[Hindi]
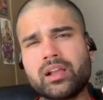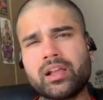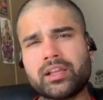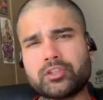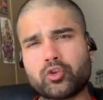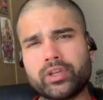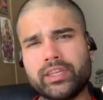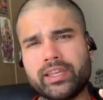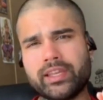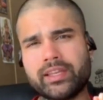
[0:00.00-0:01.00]
जो
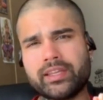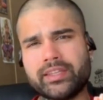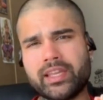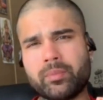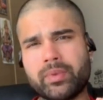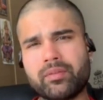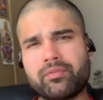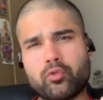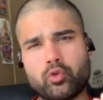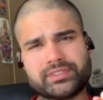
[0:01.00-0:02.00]
ये ये हमें
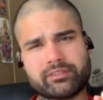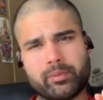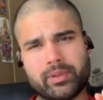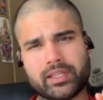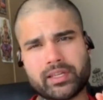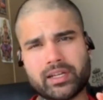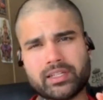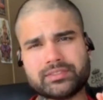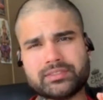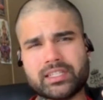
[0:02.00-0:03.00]
फूड से भी मिलता है
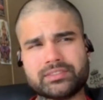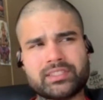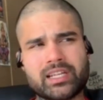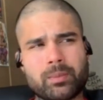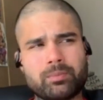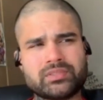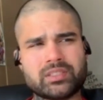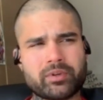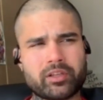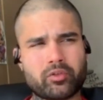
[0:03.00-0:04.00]
गैस जैसे आप
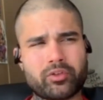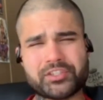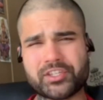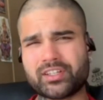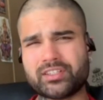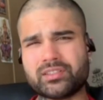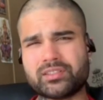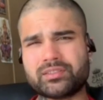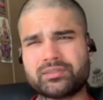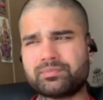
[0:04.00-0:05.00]
समझ लो कोई चिकन
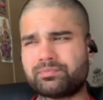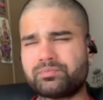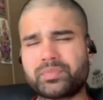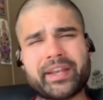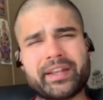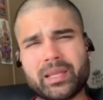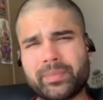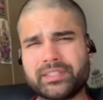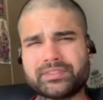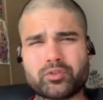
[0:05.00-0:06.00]
किडनी
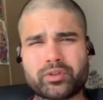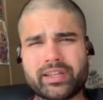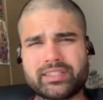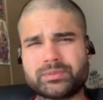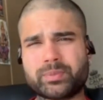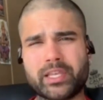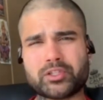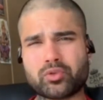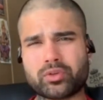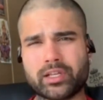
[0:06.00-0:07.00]
बीन्स हो गए स्पिनिच हो
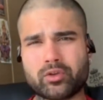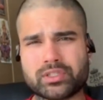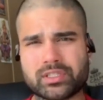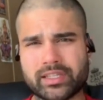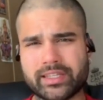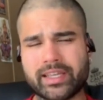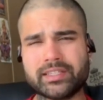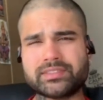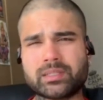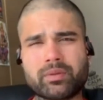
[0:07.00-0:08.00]
गई कुछ ये
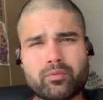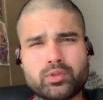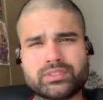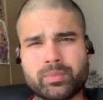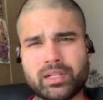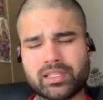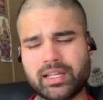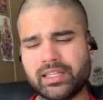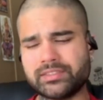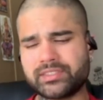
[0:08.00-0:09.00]
सभी फूड से मिलता है
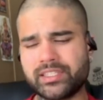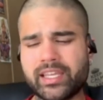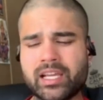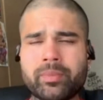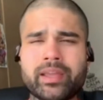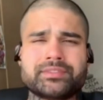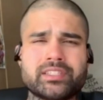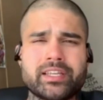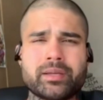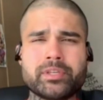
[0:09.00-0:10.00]
इस ये हमें
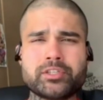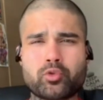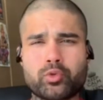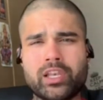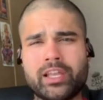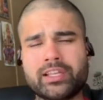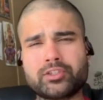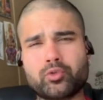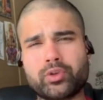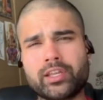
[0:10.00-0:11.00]
इसलिए अभी जरूरी लेना
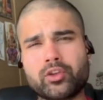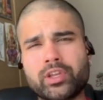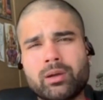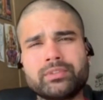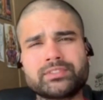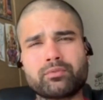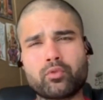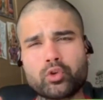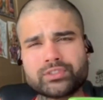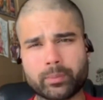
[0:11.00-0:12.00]
जरूरी है क्योंकि हम इससे
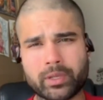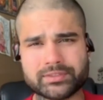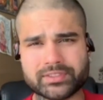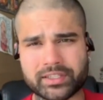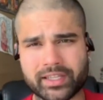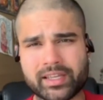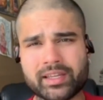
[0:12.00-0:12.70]
फूड से भी ले सकते हैं